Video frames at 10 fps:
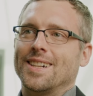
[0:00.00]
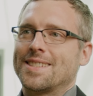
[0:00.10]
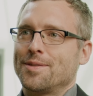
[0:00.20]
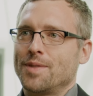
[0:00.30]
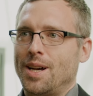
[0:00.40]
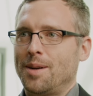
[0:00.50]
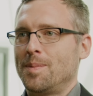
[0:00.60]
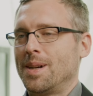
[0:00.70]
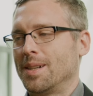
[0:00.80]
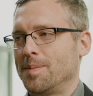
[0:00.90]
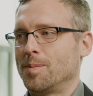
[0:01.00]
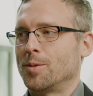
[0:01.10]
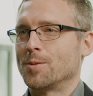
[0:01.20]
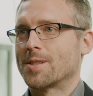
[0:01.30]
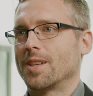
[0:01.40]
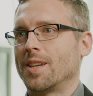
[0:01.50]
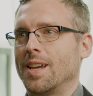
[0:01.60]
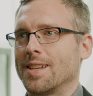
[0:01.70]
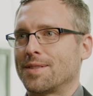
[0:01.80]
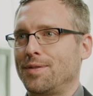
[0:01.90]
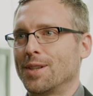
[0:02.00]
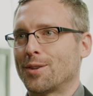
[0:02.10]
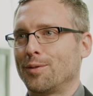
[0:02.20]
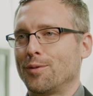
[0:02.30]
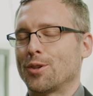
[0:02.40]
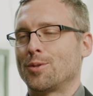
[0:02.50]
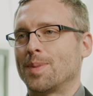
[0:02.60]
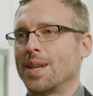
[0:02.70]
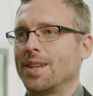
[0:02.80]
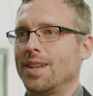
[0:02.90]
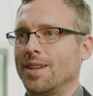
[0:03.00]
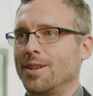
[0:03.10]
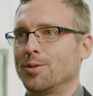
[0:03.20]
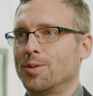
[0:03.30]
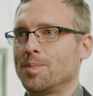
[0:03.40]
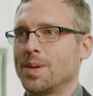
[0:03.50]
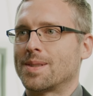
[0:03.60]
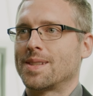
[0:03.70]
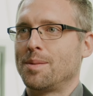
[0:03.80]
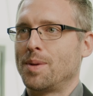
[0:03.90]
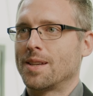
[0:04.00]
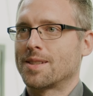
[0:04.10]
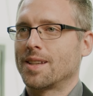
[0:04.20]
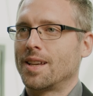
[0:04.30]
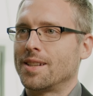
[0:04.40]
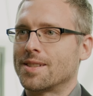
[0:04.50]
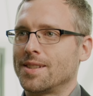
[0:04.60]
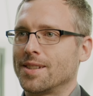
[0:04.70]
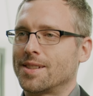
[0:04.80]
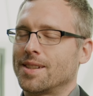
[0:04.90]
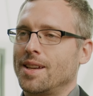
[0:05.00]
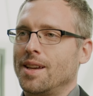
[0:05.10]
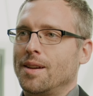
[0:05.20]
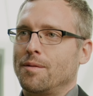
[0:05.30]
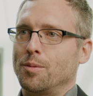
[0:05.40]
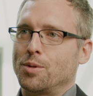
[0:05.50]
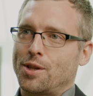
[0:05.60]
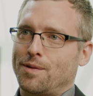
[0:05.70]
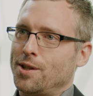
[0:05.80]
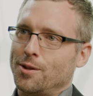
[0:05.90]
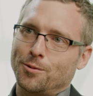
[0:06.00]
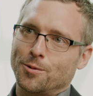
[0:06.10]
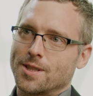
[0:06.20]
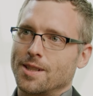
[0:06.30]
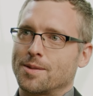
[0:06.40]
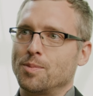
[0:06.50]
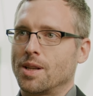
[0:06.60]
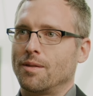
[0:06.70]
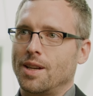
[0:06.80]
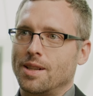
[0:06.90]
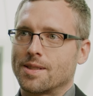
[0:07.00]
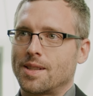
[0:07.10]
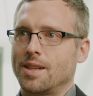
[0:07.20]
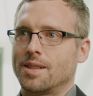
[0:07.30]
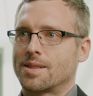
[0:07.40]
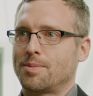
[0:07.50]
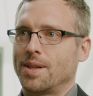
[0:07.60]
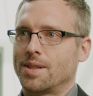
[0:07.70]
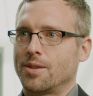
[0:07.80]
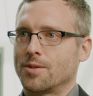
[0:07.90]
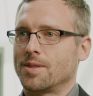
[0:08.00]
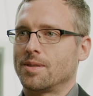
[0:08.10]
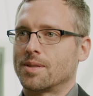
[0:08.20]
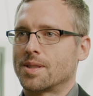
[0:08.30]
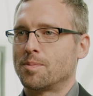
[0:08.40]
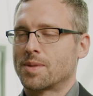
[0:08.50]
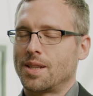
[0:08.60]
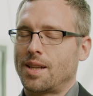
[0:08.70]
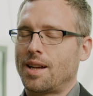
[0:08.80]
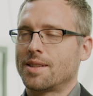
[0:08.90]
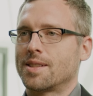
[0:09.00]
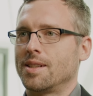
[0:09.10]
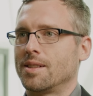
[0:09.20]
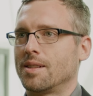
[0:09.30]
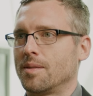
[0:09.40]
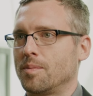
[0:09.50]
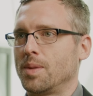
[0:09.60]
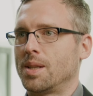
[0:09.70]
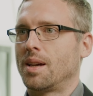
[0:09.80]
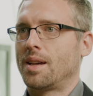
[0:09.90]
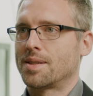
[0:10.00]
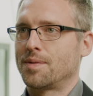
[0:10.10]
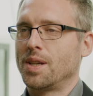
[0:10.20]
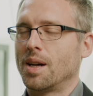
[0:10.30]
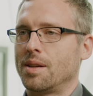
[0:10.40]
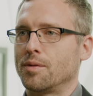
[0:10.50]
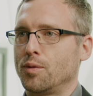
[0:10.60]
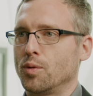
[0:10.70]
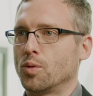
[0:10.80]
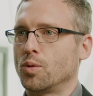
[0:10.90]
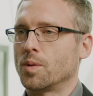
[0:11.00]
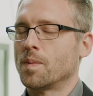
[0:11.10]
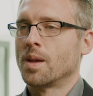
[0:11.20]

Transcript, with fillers: also wir haben ähm, unsere S4-Conversion bei der EGO mit CBS realisiert. Wir beschäftigen uns jetzt mittlerweile seit 2017, 18 mit der S4-Einführung